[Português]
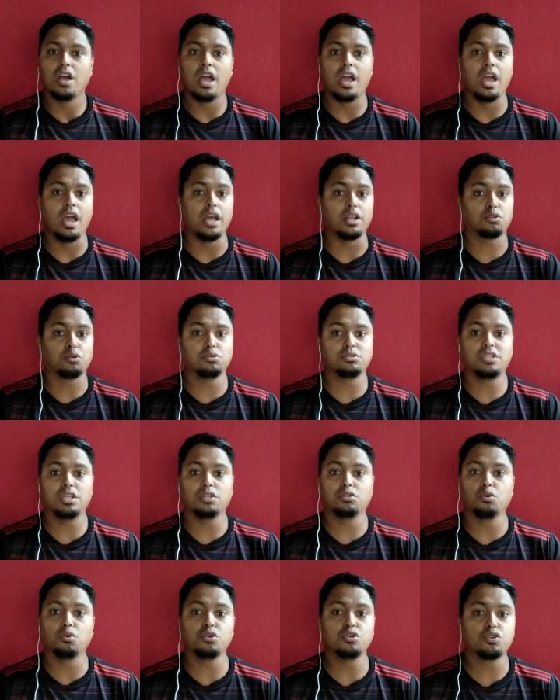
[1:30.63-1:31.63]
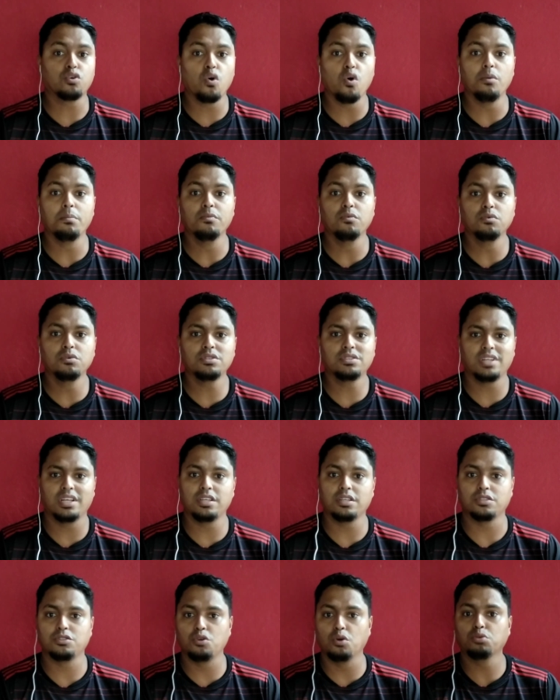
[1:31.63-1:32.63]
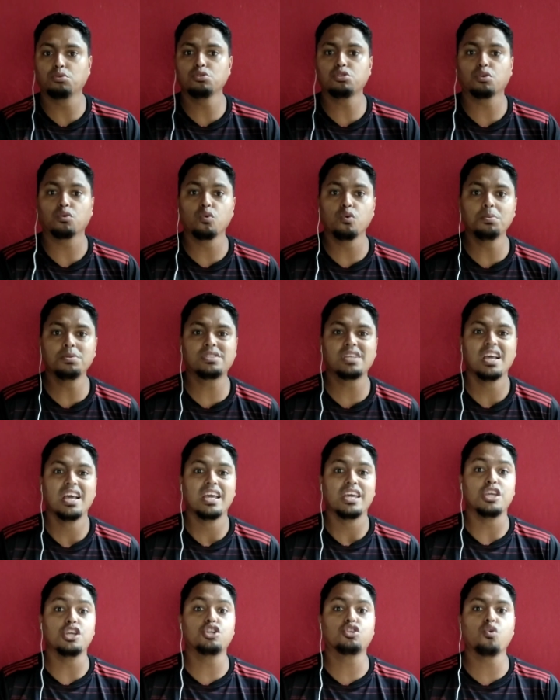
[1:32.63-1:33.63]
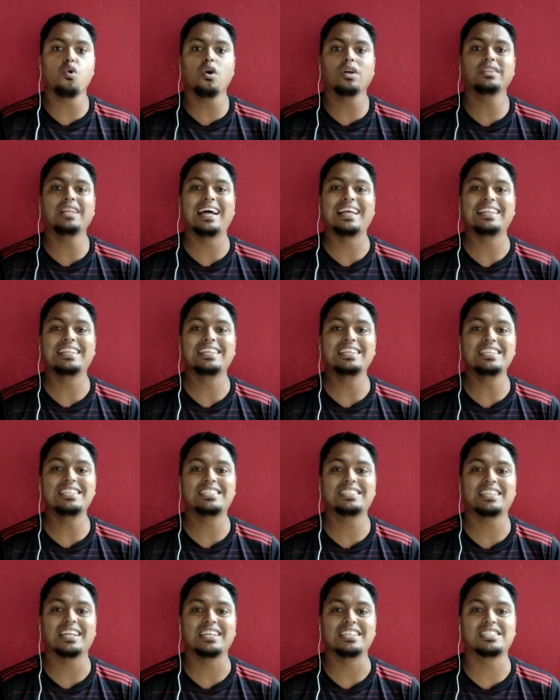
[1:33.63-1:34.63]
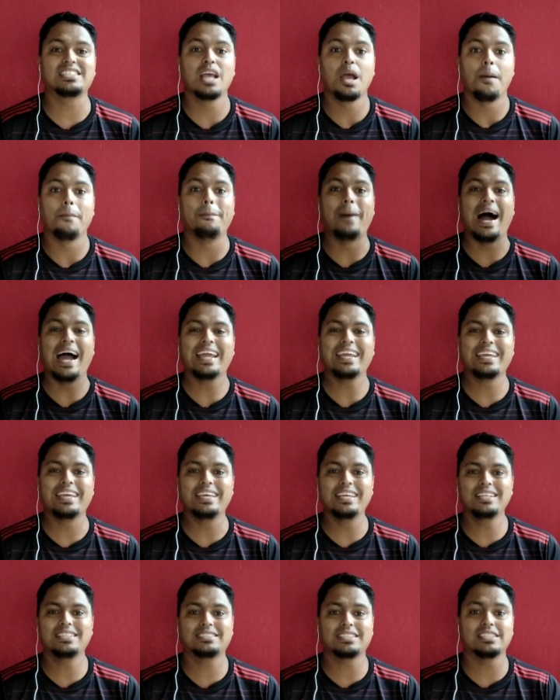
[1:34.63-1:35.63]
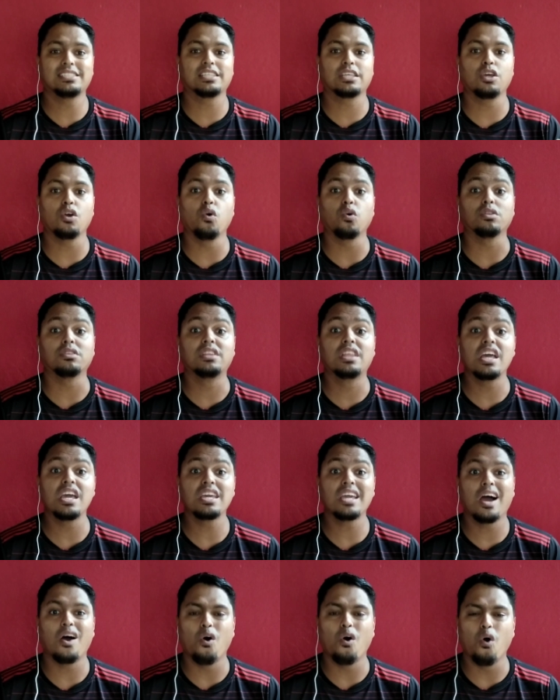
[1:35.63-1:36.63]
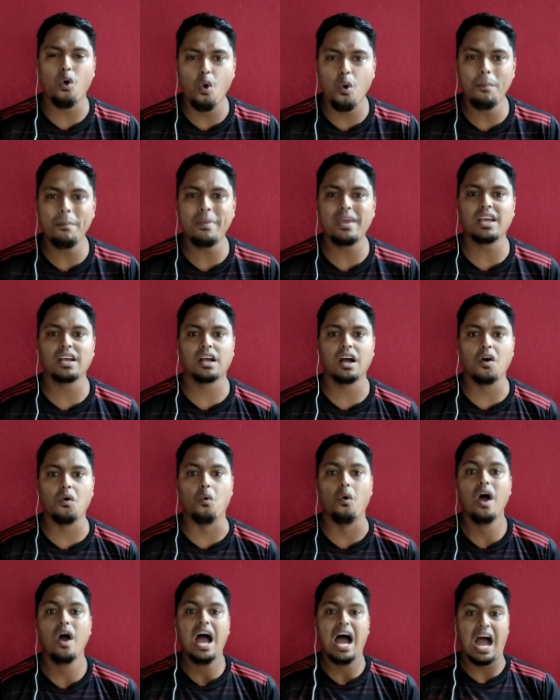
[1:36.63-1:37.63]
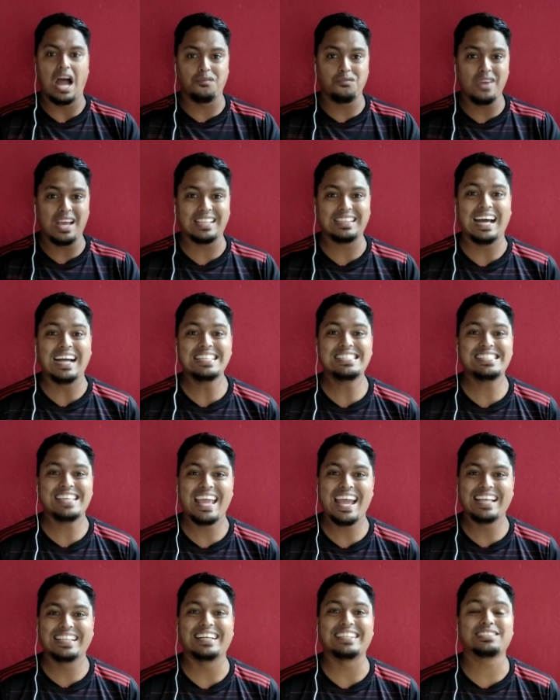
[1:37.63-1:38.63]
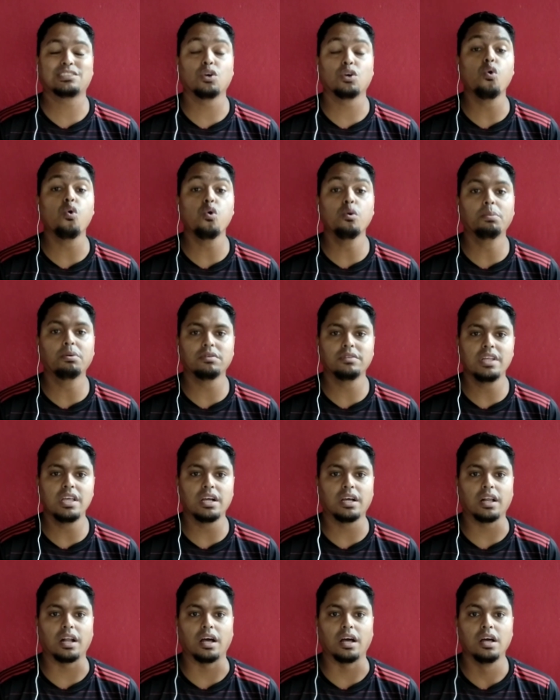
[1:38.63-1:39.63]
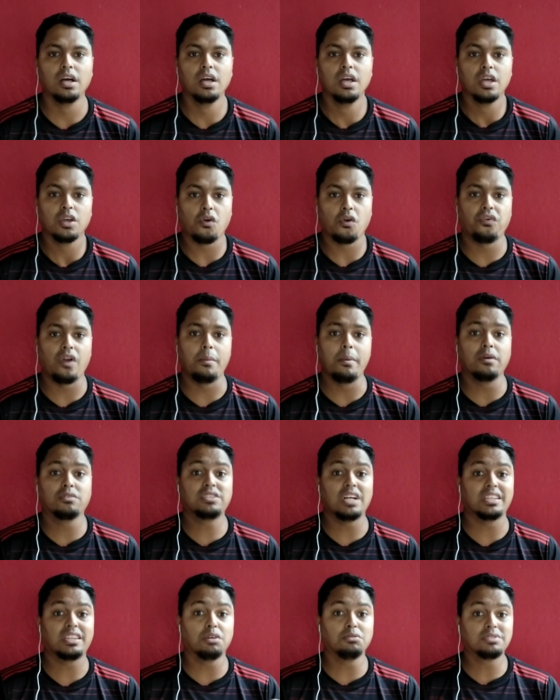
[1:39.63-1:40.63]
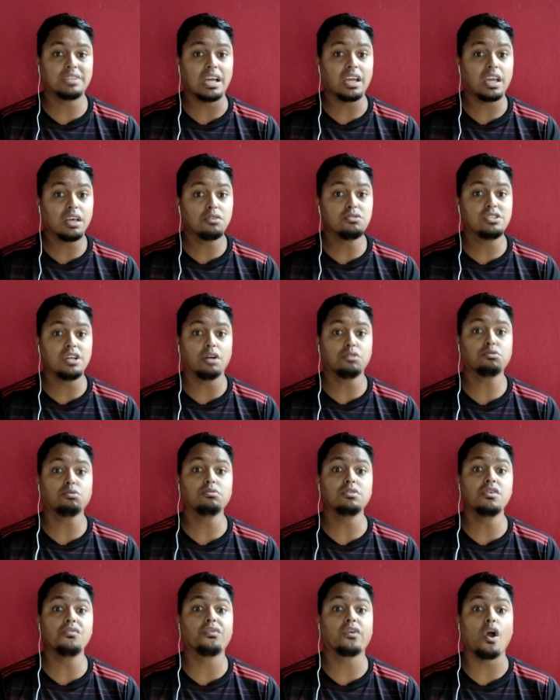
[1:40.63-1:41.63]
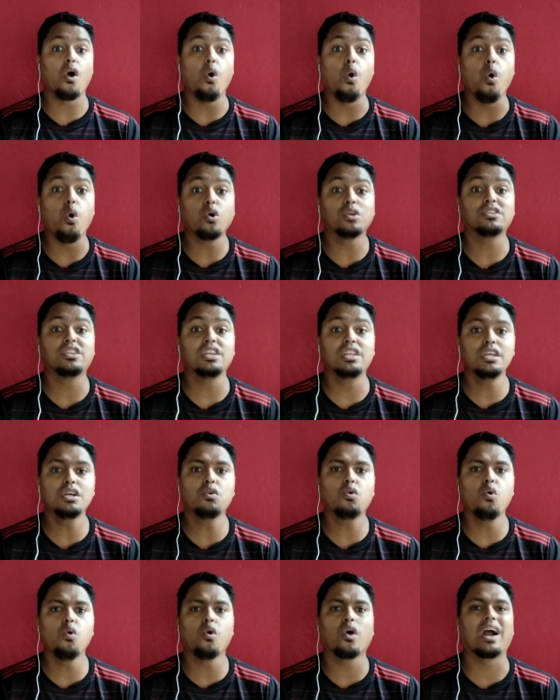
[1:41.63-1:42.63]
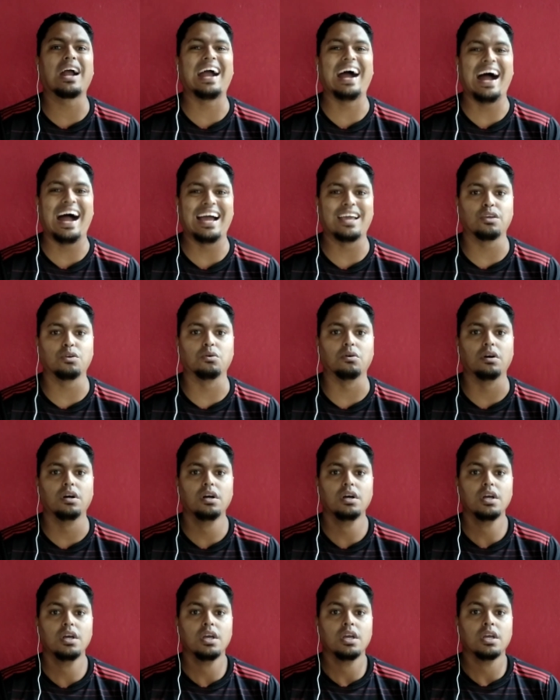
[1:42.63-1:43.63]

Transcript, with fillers: é, torcedores comuns né, de outros clubes e jornalistas bairristas que odeia o Mengão. A verdade é, nação rubro-negra, que o Flamengo já tem um zagueiro de alto nível, que é o Rodrigo Caio